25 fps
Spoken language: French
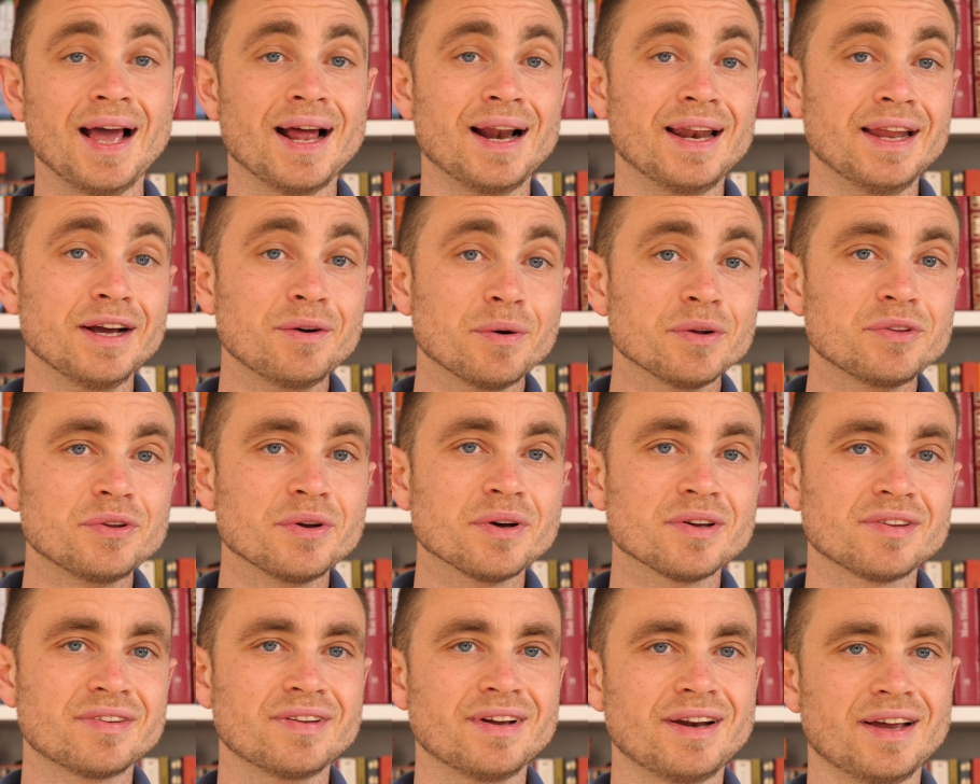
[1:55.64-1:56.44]

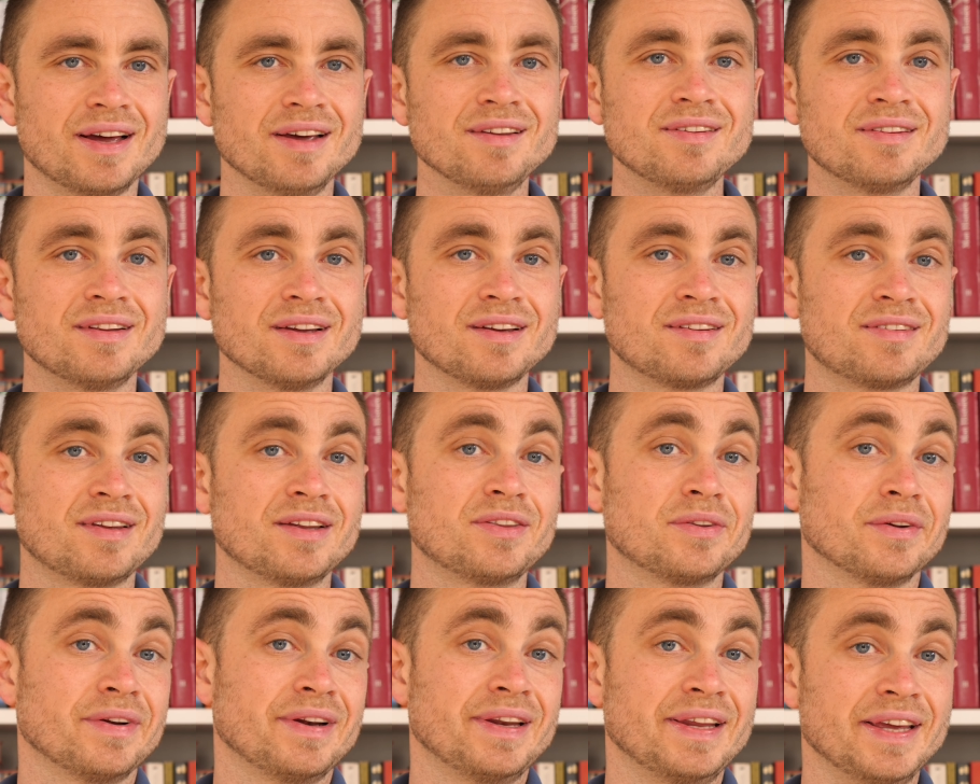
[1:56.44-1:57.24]
L'équateur céleste est
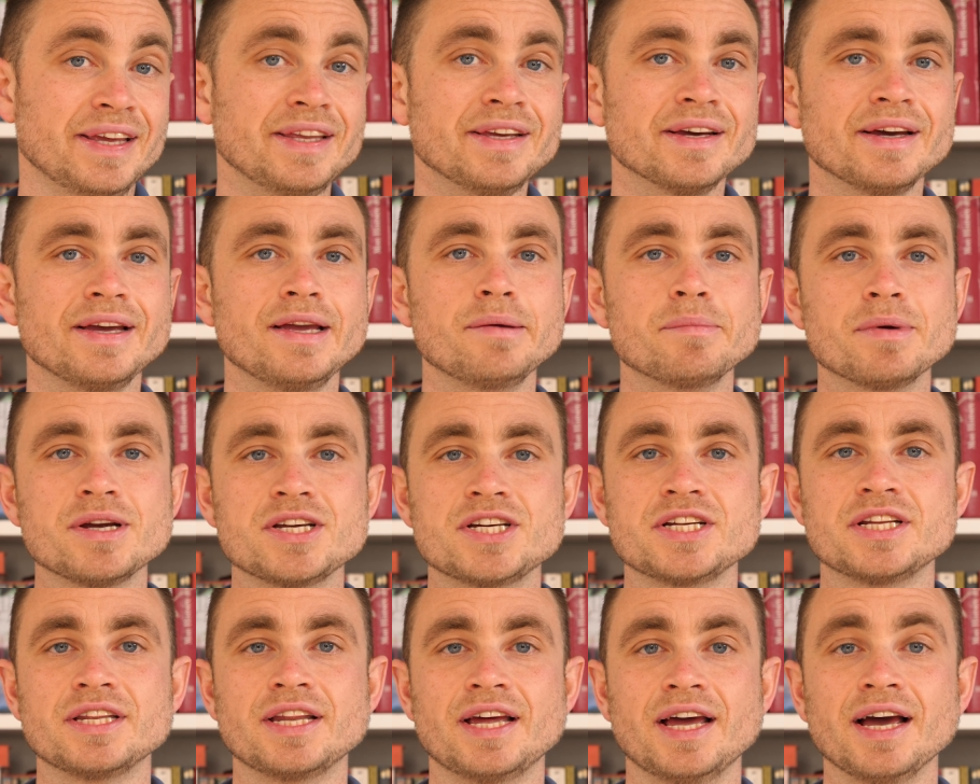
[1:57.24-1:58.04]
cette ligne
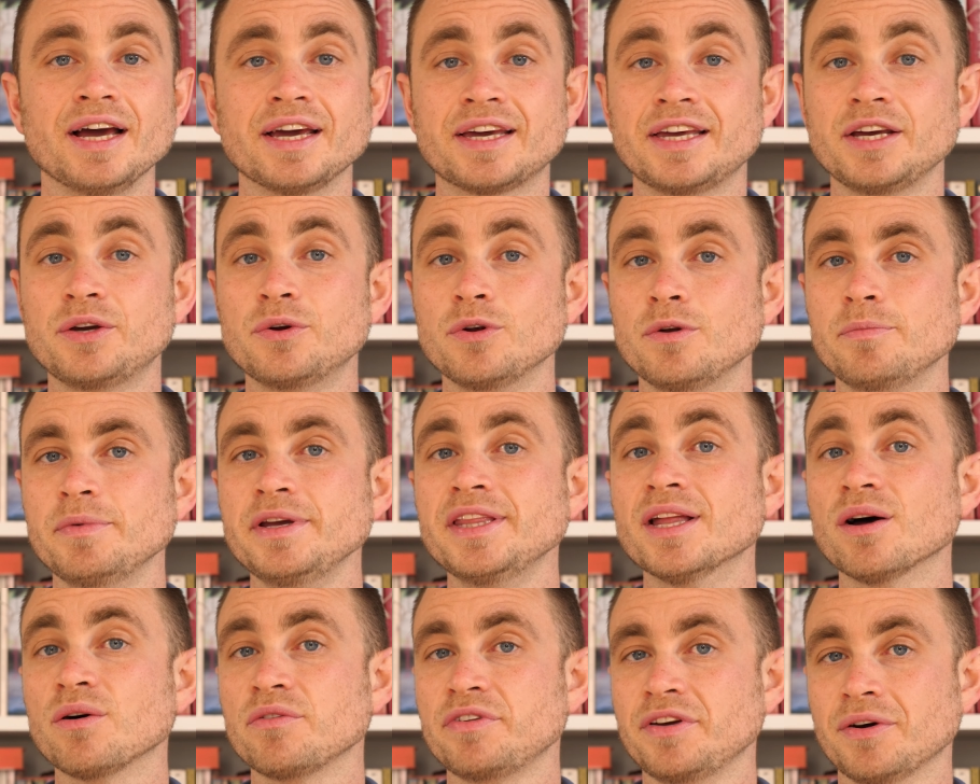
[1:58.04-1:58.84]
imaginaire qui
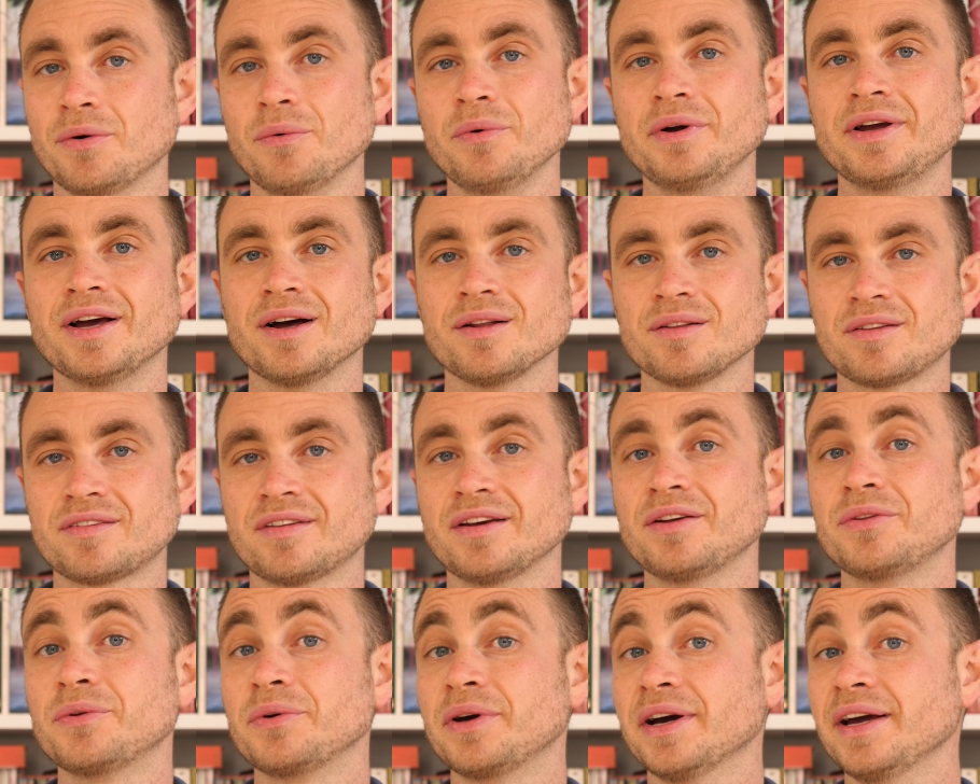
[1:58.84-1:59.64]
culmine à environ
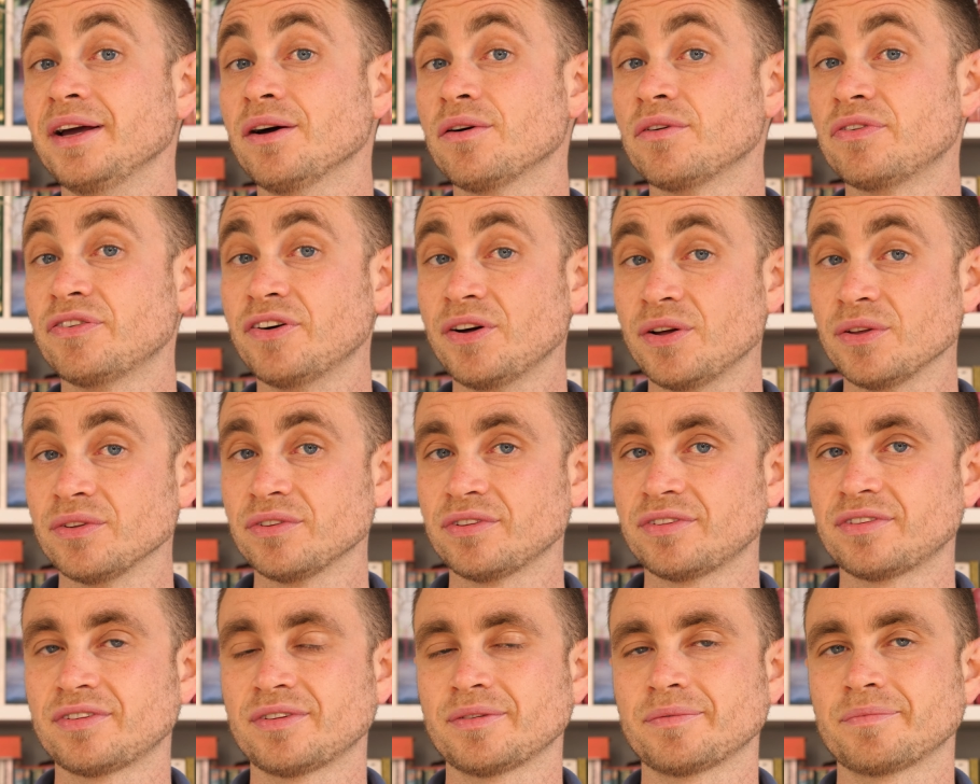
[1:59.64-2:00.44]
45 degrés en
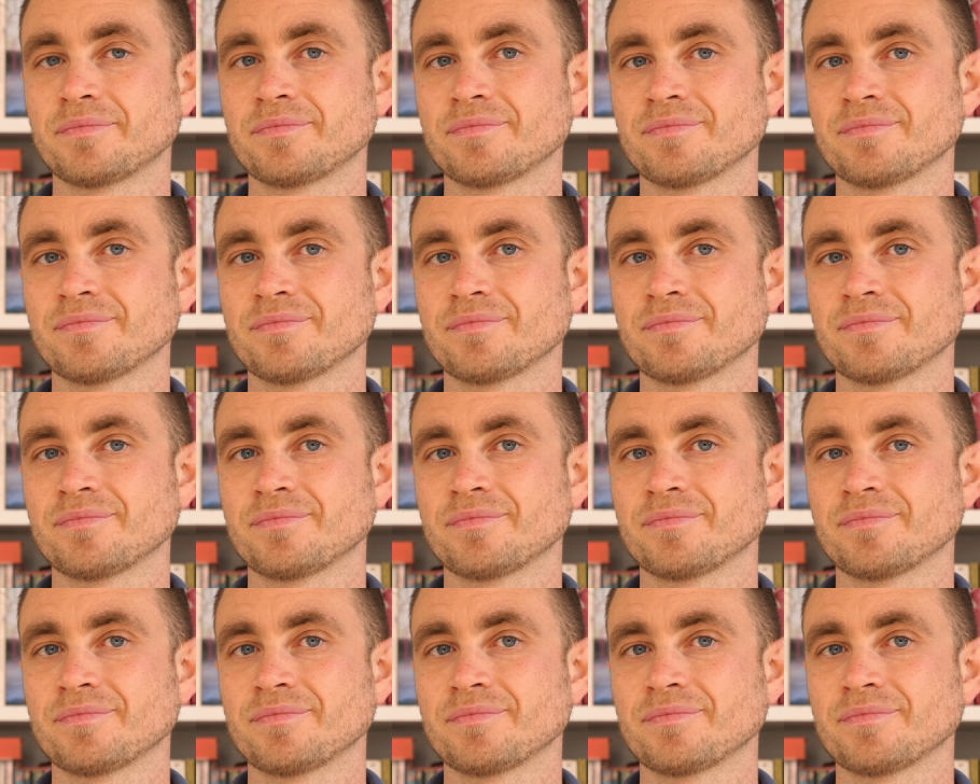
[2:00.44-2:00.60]
France.